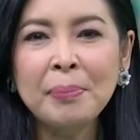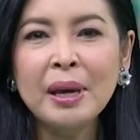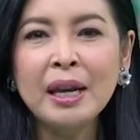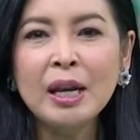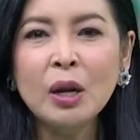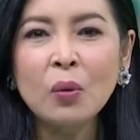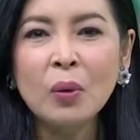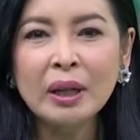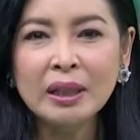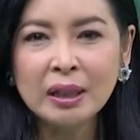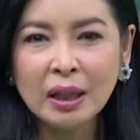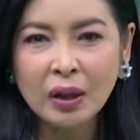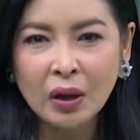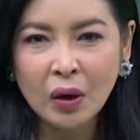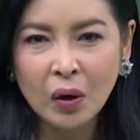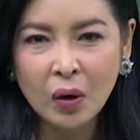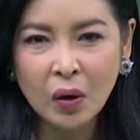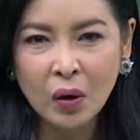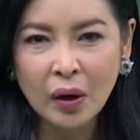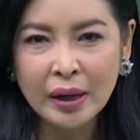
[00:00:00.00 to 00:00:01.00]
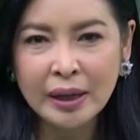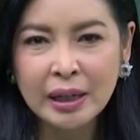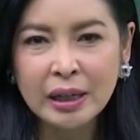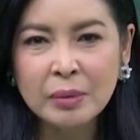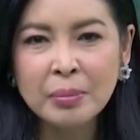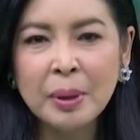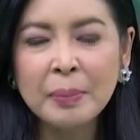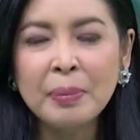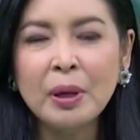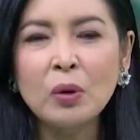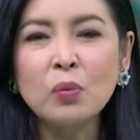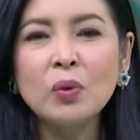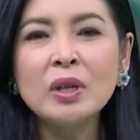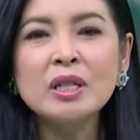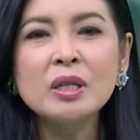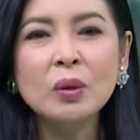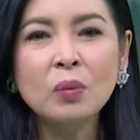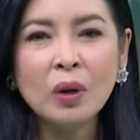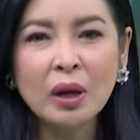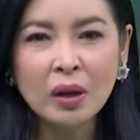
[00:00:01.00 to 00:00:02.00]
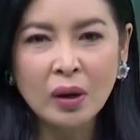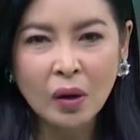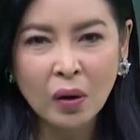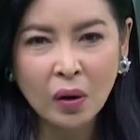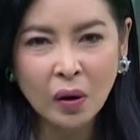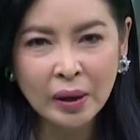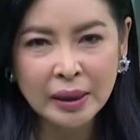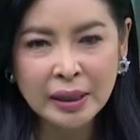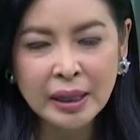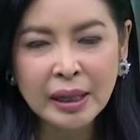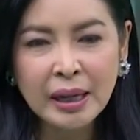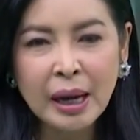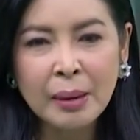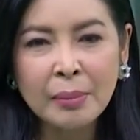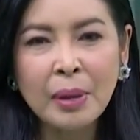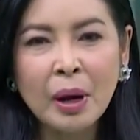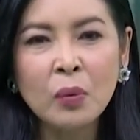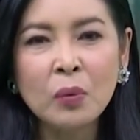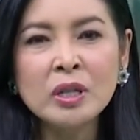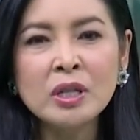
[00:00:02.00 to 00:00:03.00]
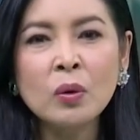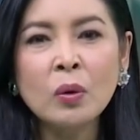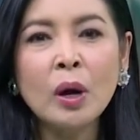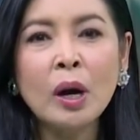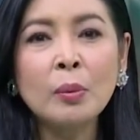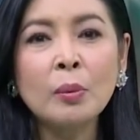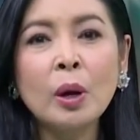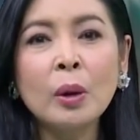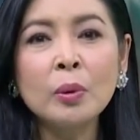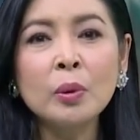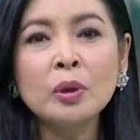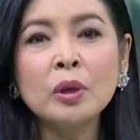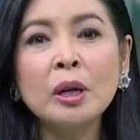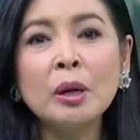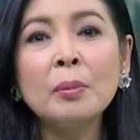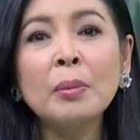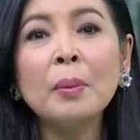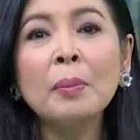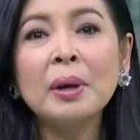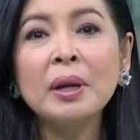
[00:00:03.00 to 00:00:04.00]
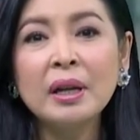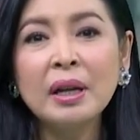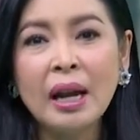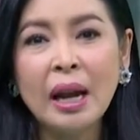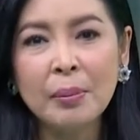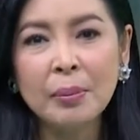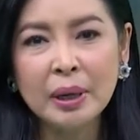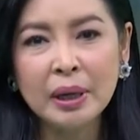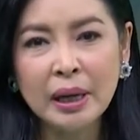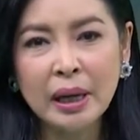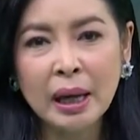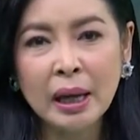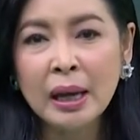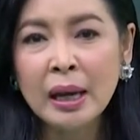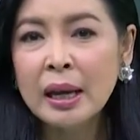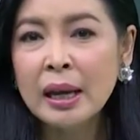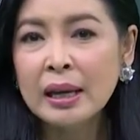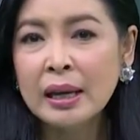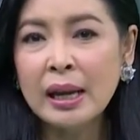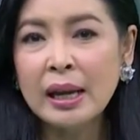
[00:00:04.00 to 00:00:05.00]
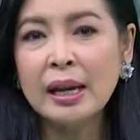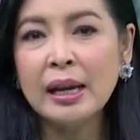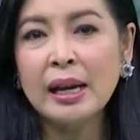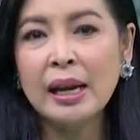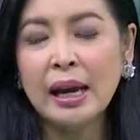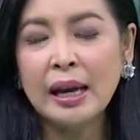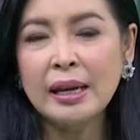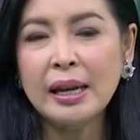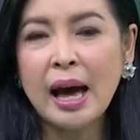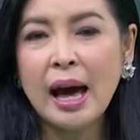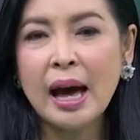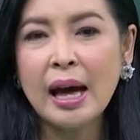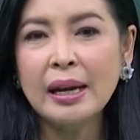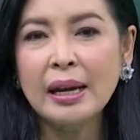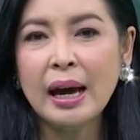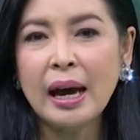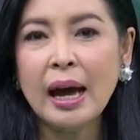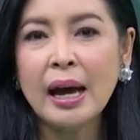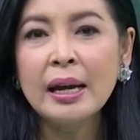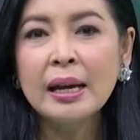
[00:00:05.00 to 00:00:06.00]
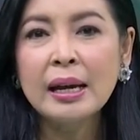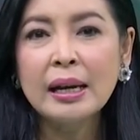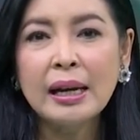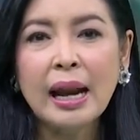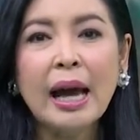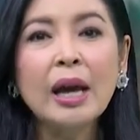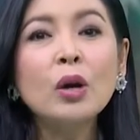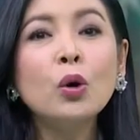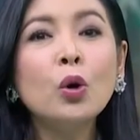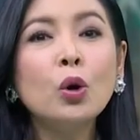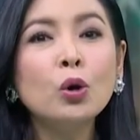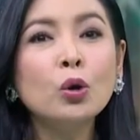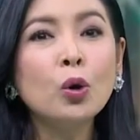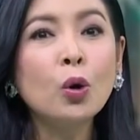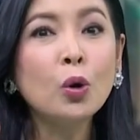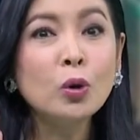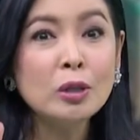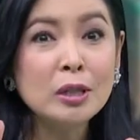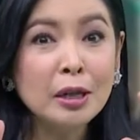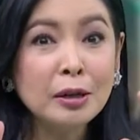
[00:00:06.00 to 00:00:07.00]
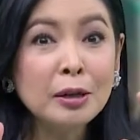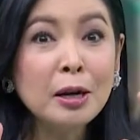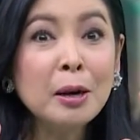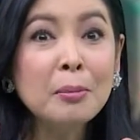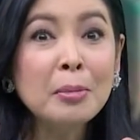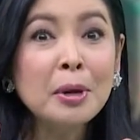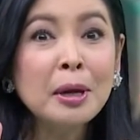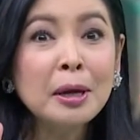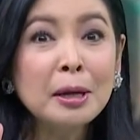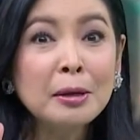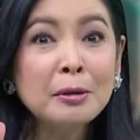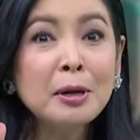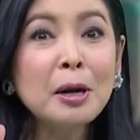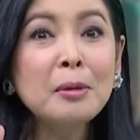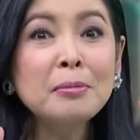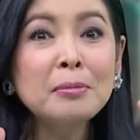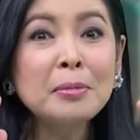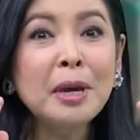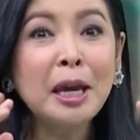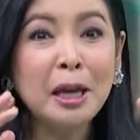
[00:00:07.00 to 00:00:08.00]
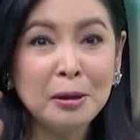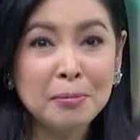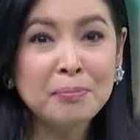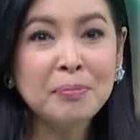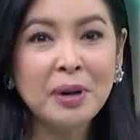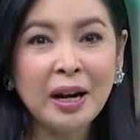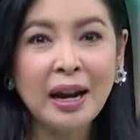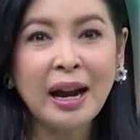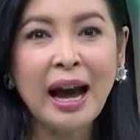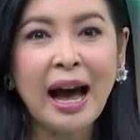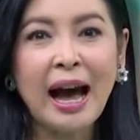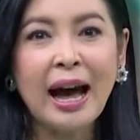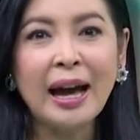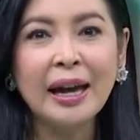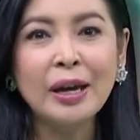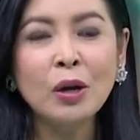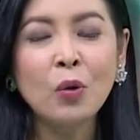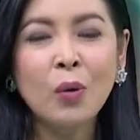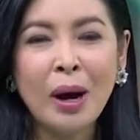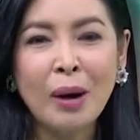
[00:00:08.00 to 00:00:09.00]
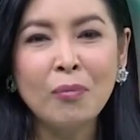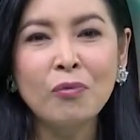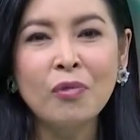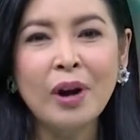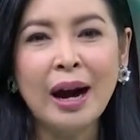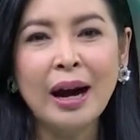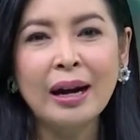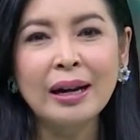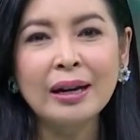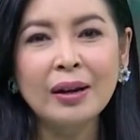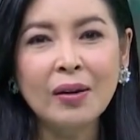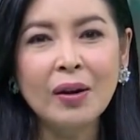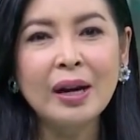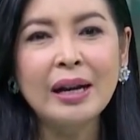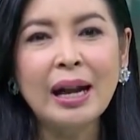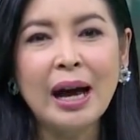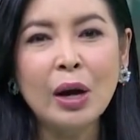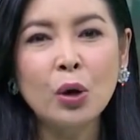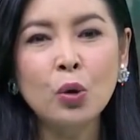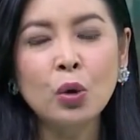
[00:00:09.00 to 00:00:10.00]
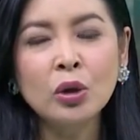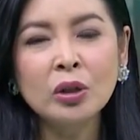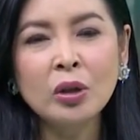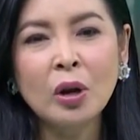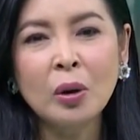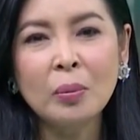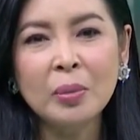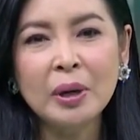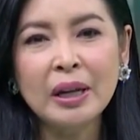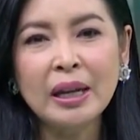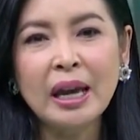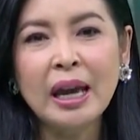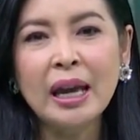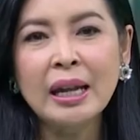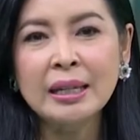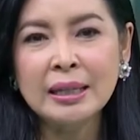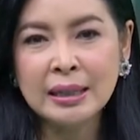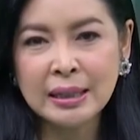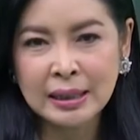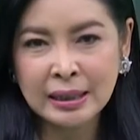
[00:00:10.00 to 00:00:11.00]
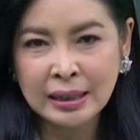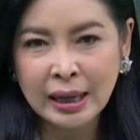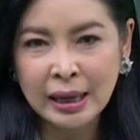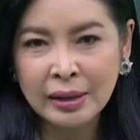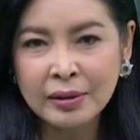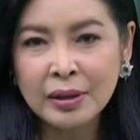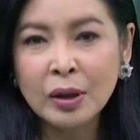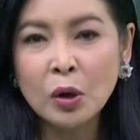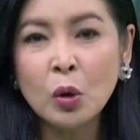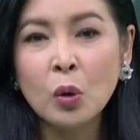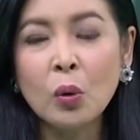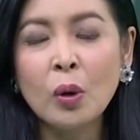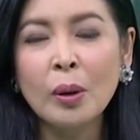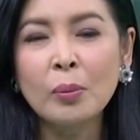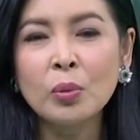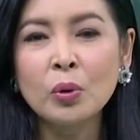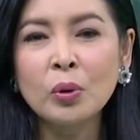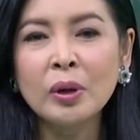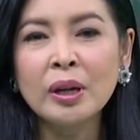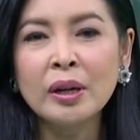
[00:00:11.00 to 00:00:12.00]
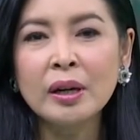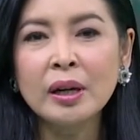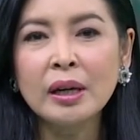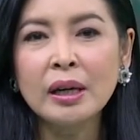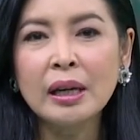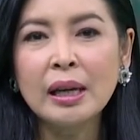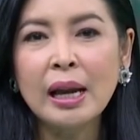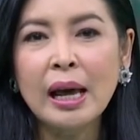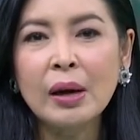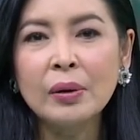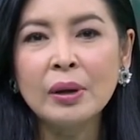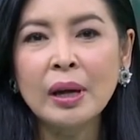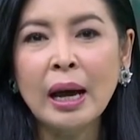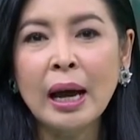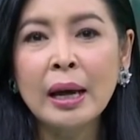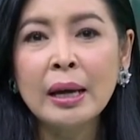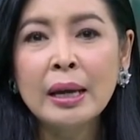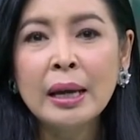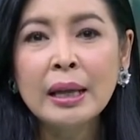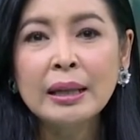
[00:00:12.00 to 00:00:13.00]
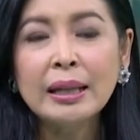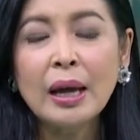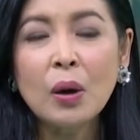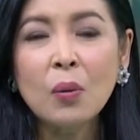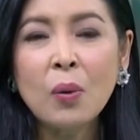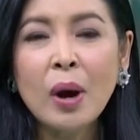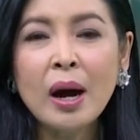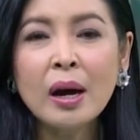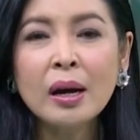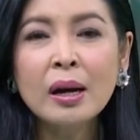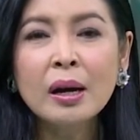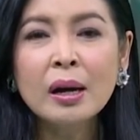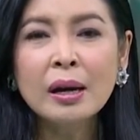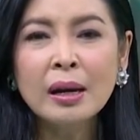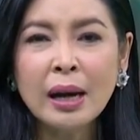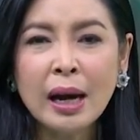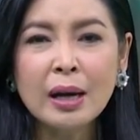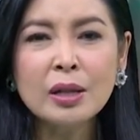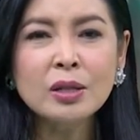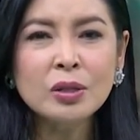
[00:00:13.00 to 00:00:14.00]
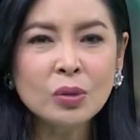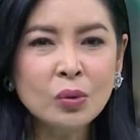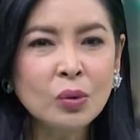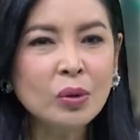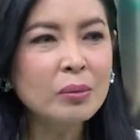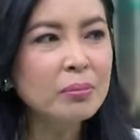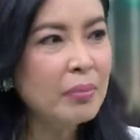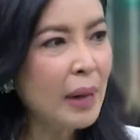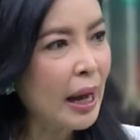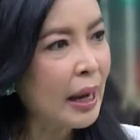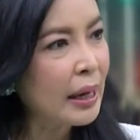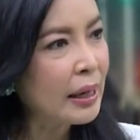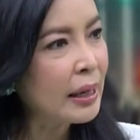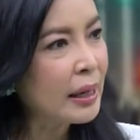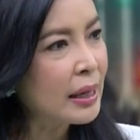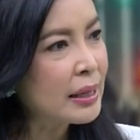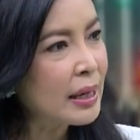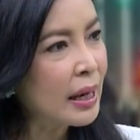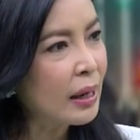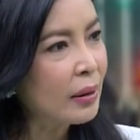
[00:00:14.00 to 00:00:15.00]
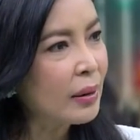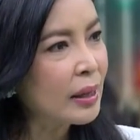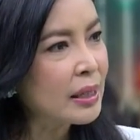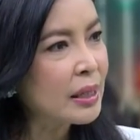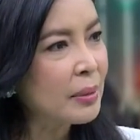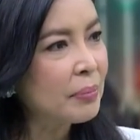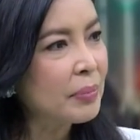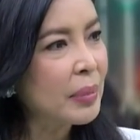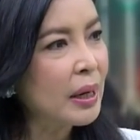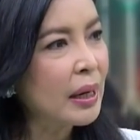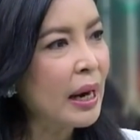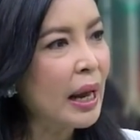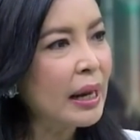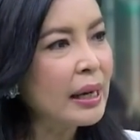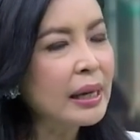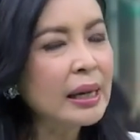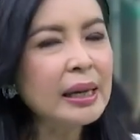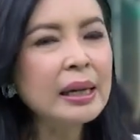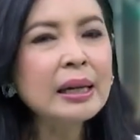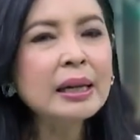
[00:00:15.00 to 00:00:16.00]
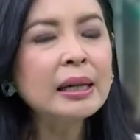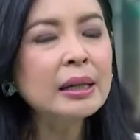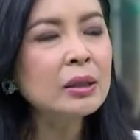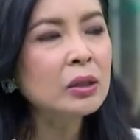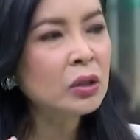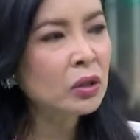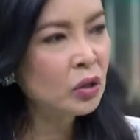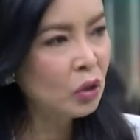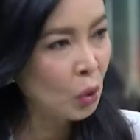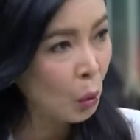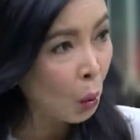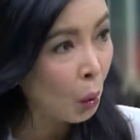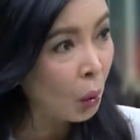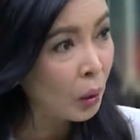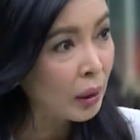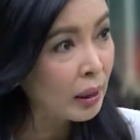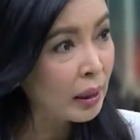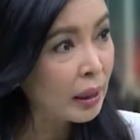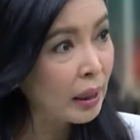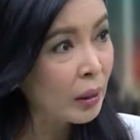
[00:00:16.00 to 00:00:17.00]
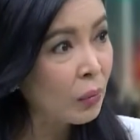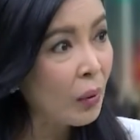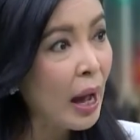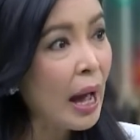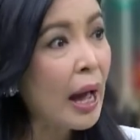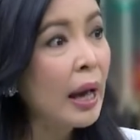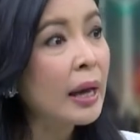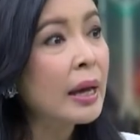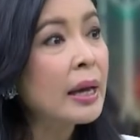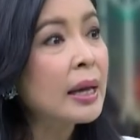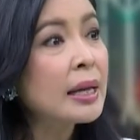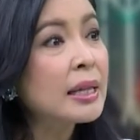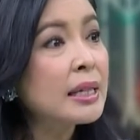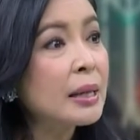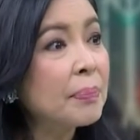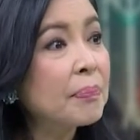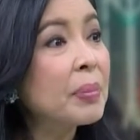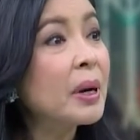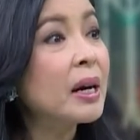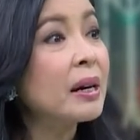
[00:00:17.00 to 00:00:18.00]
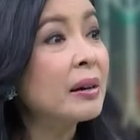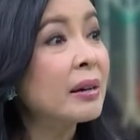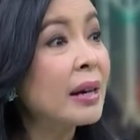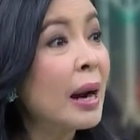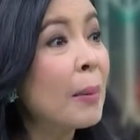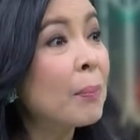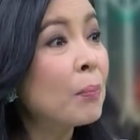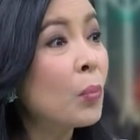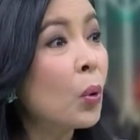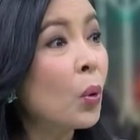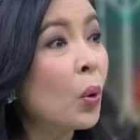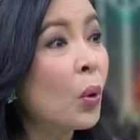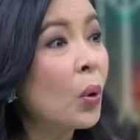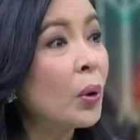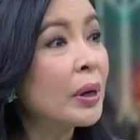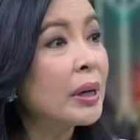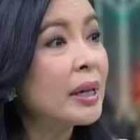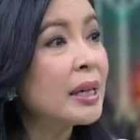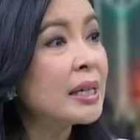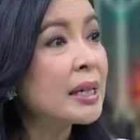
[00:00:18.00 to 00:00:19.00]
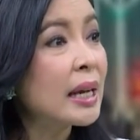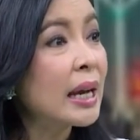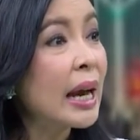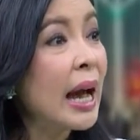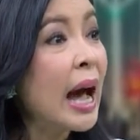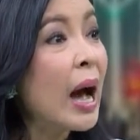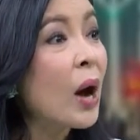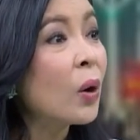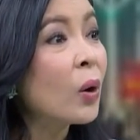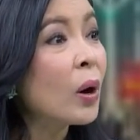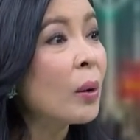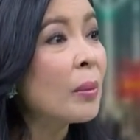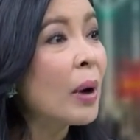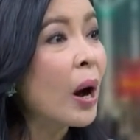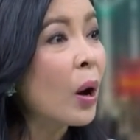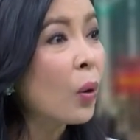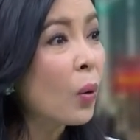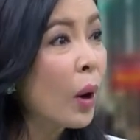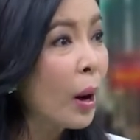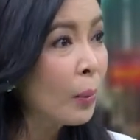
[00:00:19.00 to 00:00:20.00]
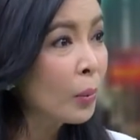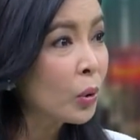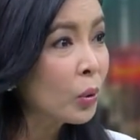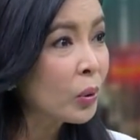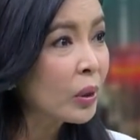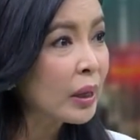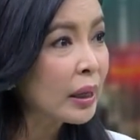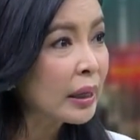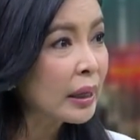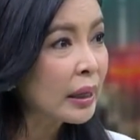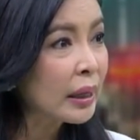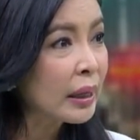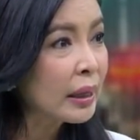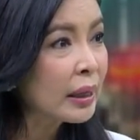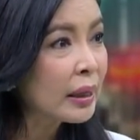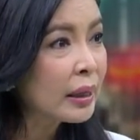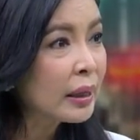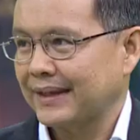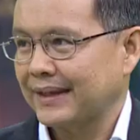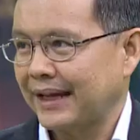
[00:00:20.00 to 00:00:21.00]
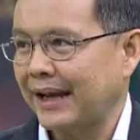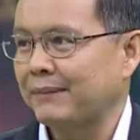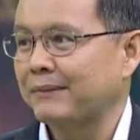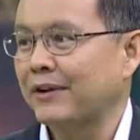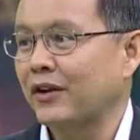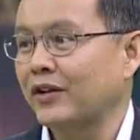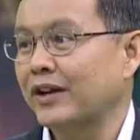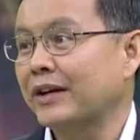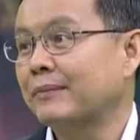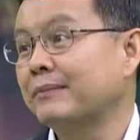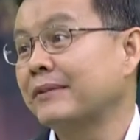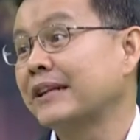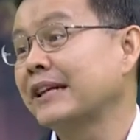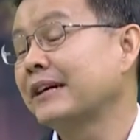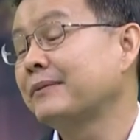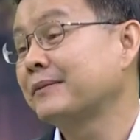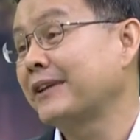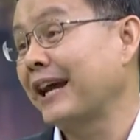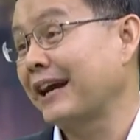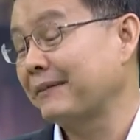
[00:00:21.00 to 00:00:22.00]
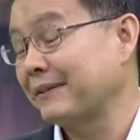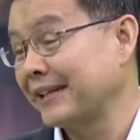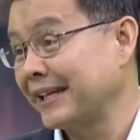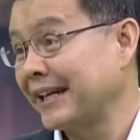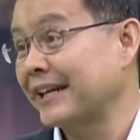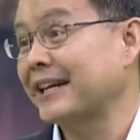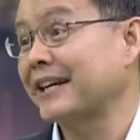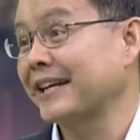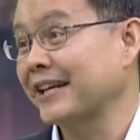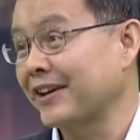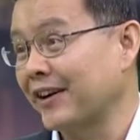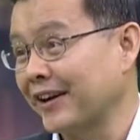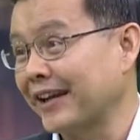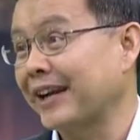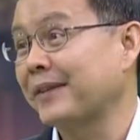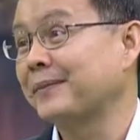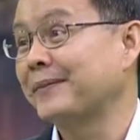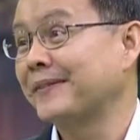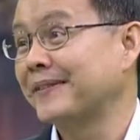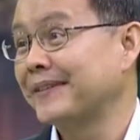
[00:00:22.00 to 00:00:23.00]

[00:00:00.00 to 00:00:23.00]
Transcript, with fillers: เป็นนวัตกรหรือไปเป็นวิศวกรที่นำเอาวิศวกรรมคอมพิวเตอร์นั้นไปพัฒนาประเทศในหลายๆด้านนะคะหลายคนคงจะเริ่มเห็นประกายความหวังและก็อนาคตของประเทศในเรื่ององค์ความรู้ในเรื่องนี้แล้วนะคะแต่ว่าหลักสูตรใหม่ที่อาจารย์กำลังจะเปิดอันนี้นี่คือตรงเลยว่าจะเปิดรับบุคคลที่จะก้าวเข้ามาเอาความรู้เรื่องนี้ครับเราเริ่มจากปริญญาตรีก่อนครับ